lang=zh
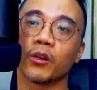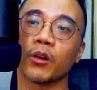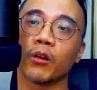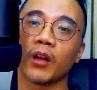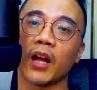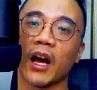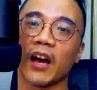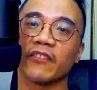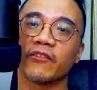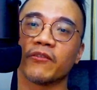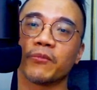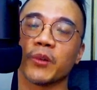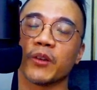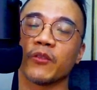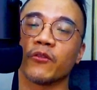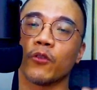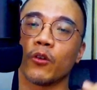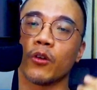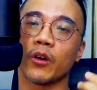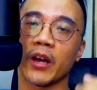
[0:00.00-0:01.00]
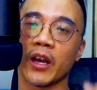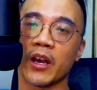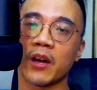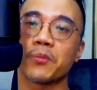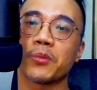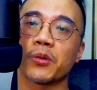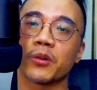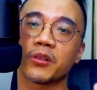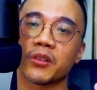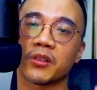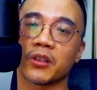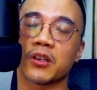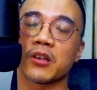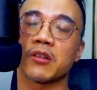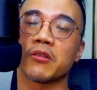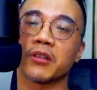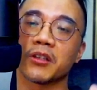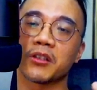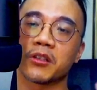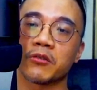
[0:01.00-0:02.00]
know life before airport
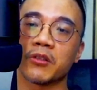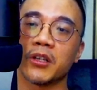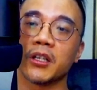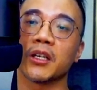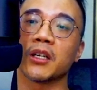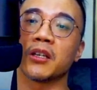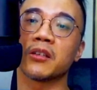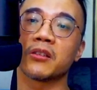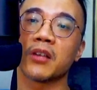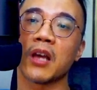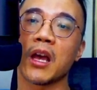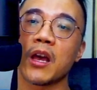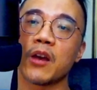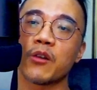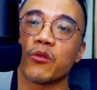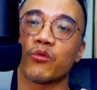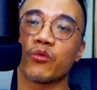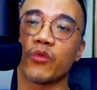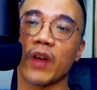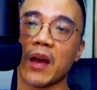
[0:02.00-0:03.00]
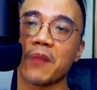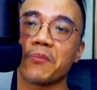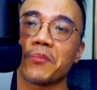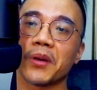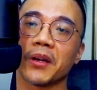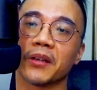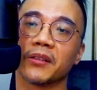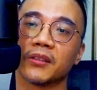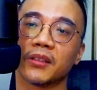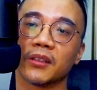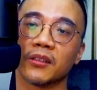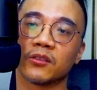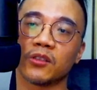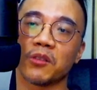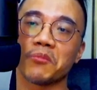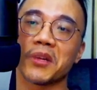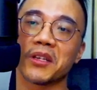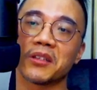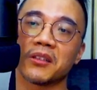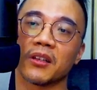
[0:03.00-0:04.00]
security screenings, rampant
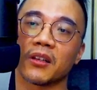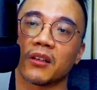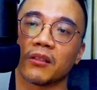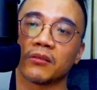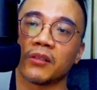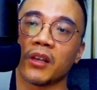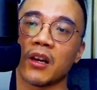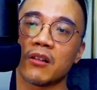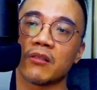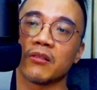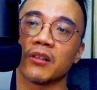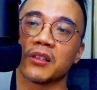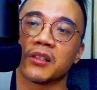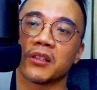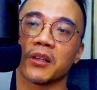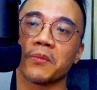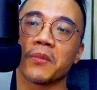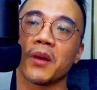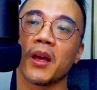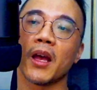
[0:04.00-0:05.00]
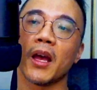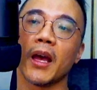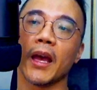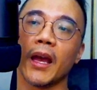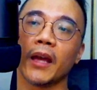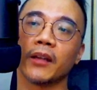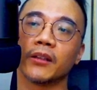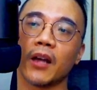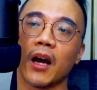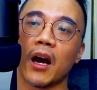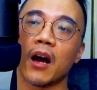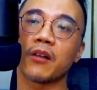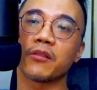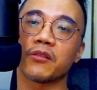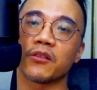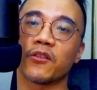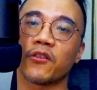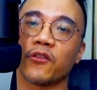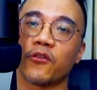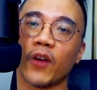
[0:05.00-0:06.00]
domestic terrorism, and
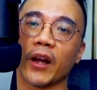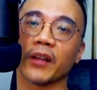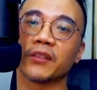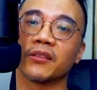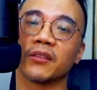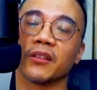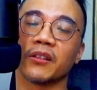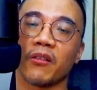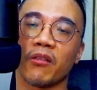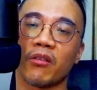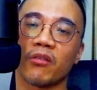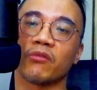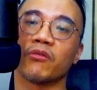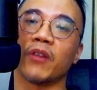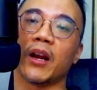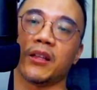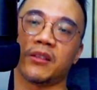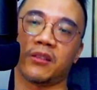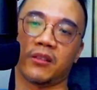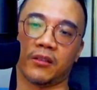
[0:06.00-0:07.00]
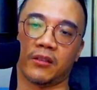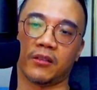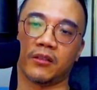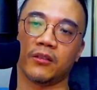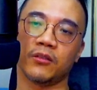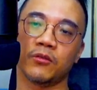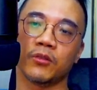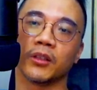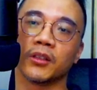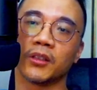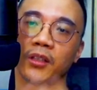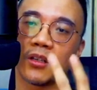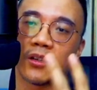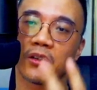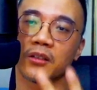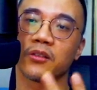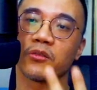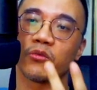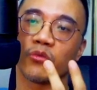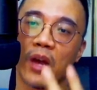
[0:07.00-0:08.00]
other frightening threats。所以第二
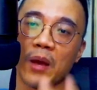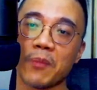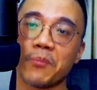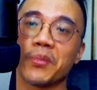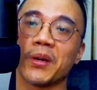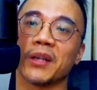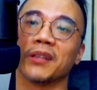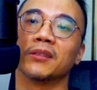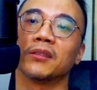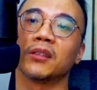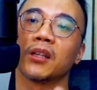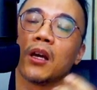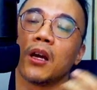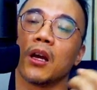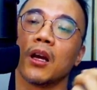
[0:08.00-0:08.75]
个是 rampant